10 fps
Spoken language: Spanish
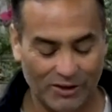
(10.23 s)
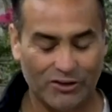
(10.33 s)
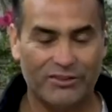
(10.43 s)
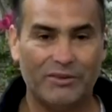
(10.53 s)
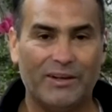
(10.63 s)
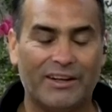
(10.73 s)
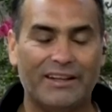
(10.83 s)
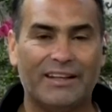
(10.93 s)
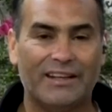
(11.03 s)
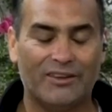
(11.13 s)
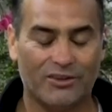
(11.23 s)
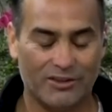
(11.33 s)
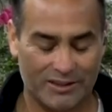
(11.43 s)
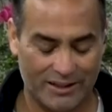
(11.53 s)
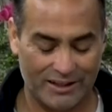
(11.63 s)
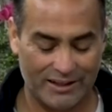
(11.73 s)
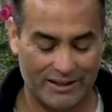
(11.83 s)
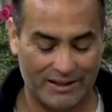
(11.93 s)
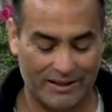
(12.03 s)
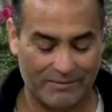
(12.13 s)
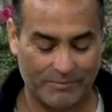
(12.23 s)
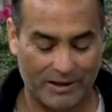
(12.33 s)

Rocío Enrique nos tiene